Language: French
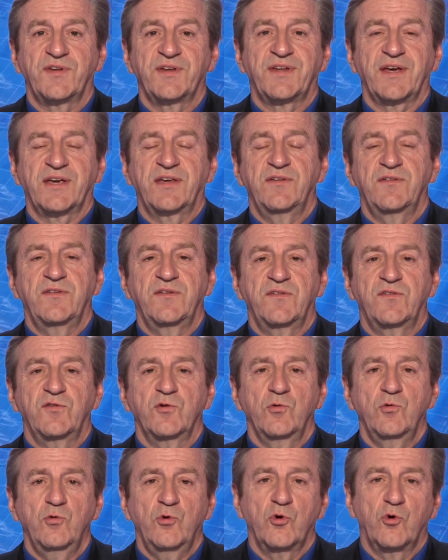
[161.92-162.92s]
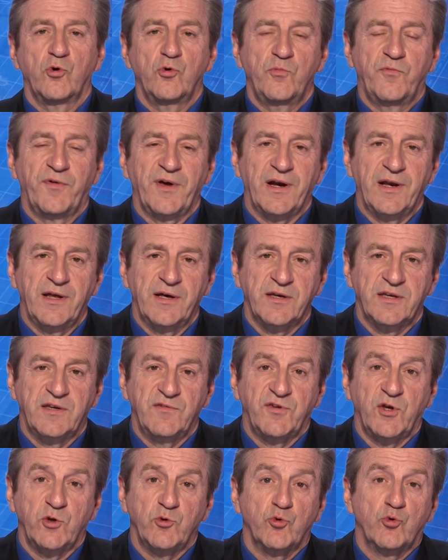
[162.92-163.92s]
cette acquisition, le groupe Verling,
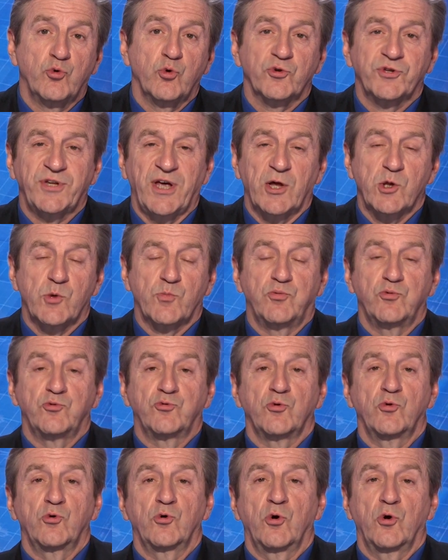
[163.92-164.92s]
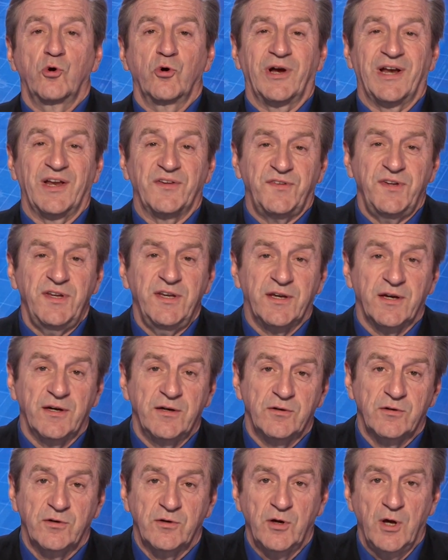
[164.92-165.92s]
qui faisait du courtage plutôt euh, classique
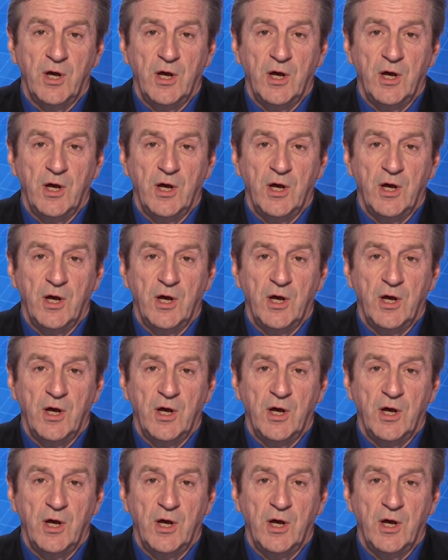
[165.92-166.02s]
hein,